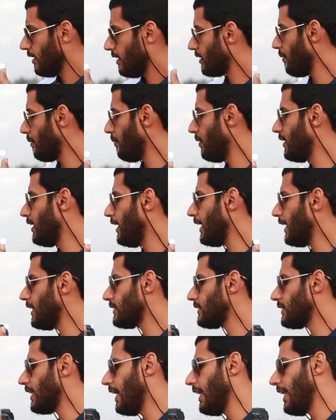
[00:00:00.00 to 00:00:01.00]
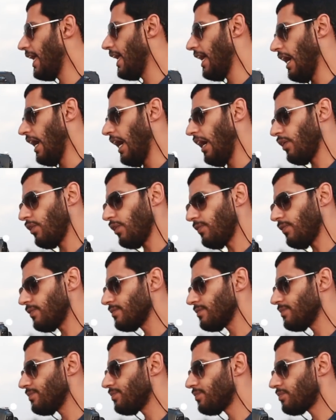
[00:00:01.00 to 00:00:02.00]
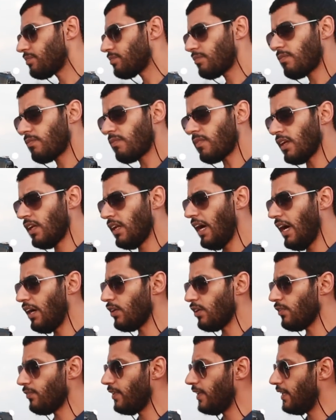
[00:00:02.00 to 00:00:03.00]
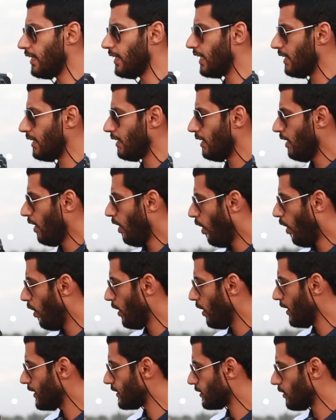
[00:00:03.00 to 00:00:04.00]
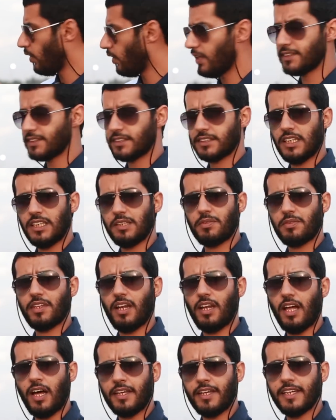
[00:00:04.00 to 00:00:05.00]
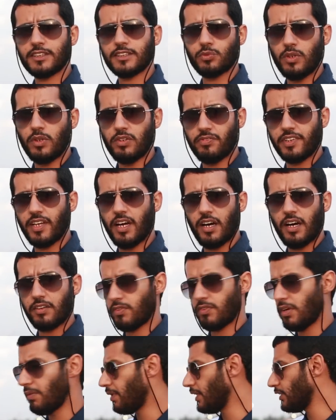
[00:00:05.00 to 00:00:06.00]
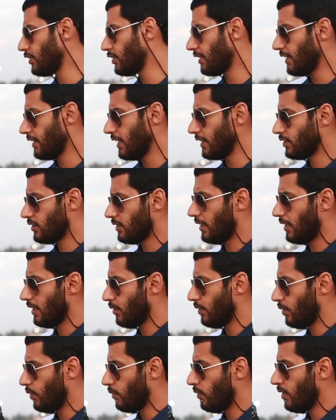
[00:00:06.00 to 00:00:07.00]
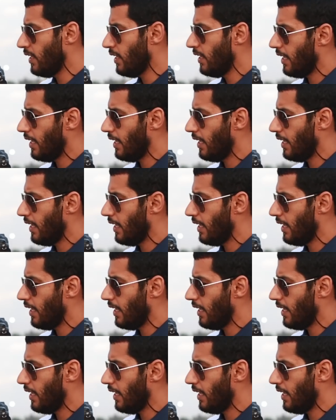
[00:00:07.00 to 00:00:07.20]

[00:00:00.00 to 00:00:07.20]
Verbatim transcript: طبعا العدسه عليها احرف الاحرف اللي هي او اس او اس يعني مثل اي اس والفي ار فايبريشن ريدكشن اللي هو